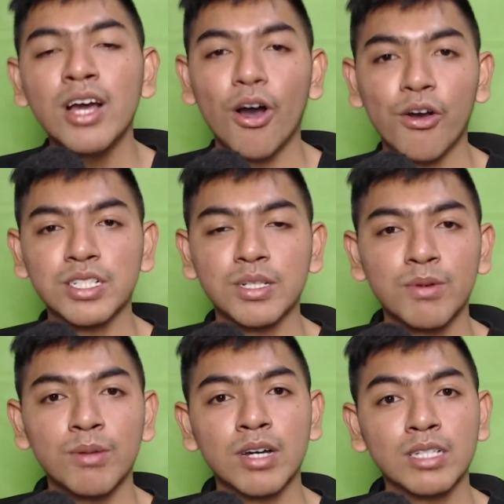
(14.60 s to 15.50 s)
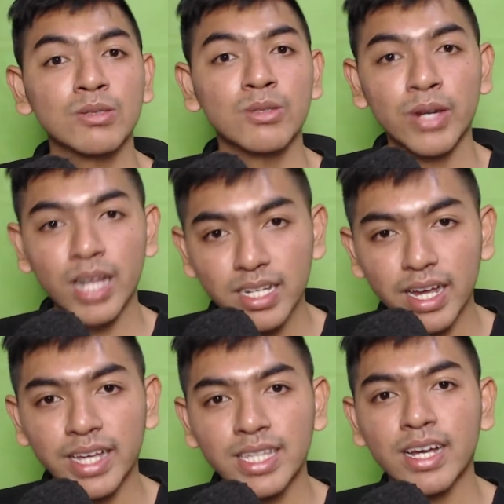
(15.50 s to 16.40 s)
Oke, sebelum ke tutorialnya,
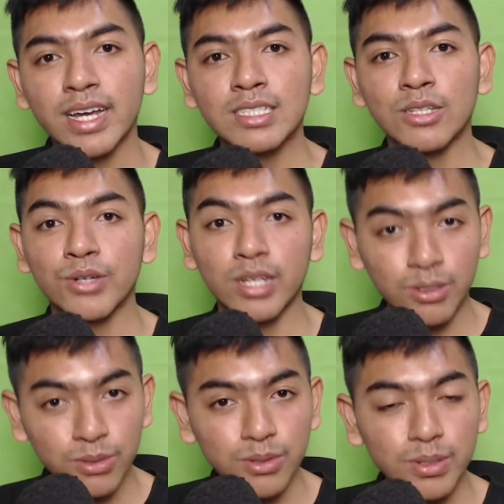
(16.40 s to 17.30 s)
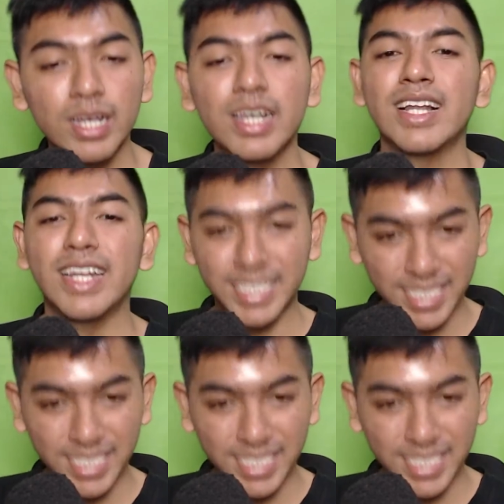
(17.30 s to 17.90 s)
kita ke intronya dulu. Let's